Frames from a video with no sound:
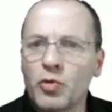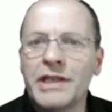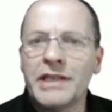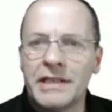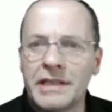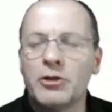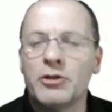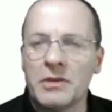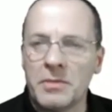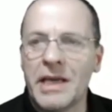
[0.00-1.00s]
un
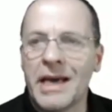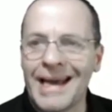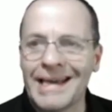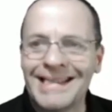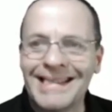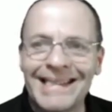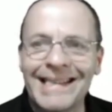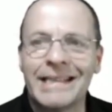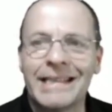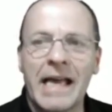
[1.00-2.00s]
estilo de vida
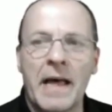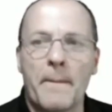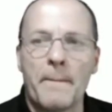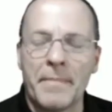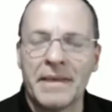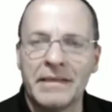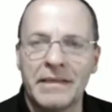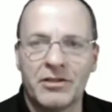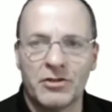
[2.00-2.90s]
estrictamente